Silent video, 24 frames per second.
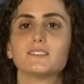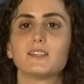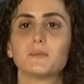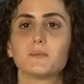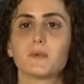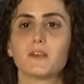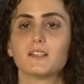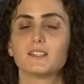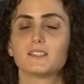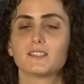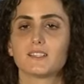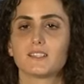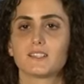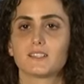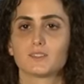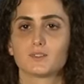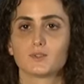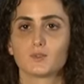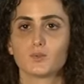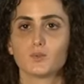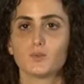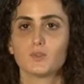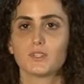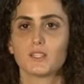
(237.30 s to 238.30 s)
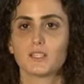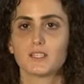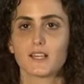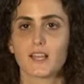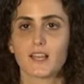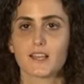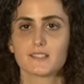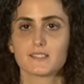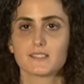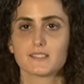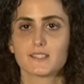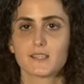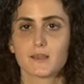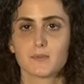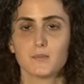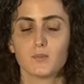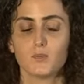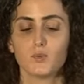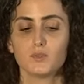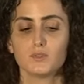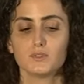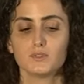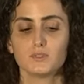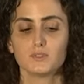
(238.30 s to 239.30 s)
da minha literatura é ser
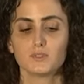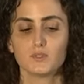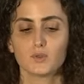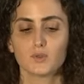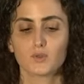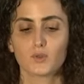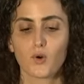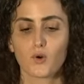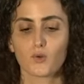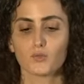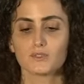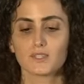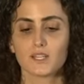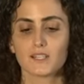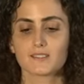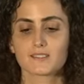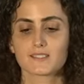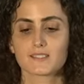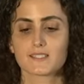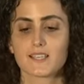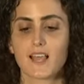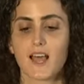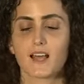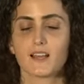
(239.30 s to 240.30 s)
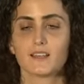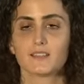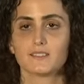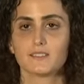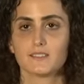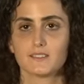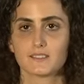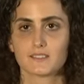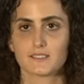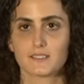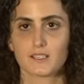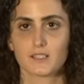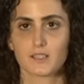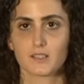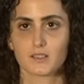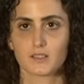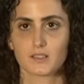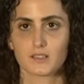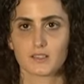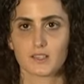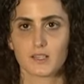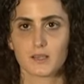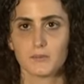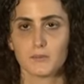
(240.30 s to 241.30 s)
muito condensada, assim
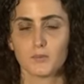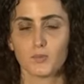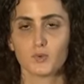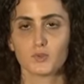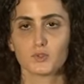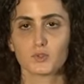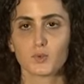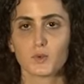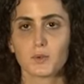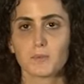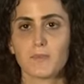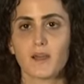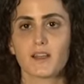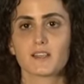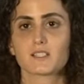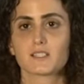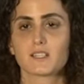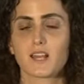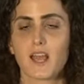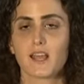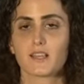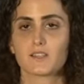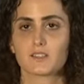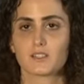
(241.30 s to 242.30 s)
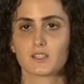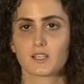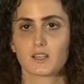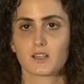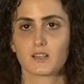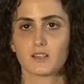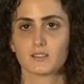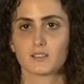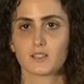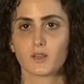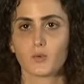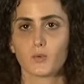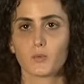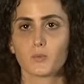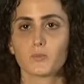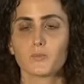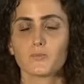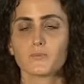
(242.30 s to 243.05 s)
muito imagética. Então,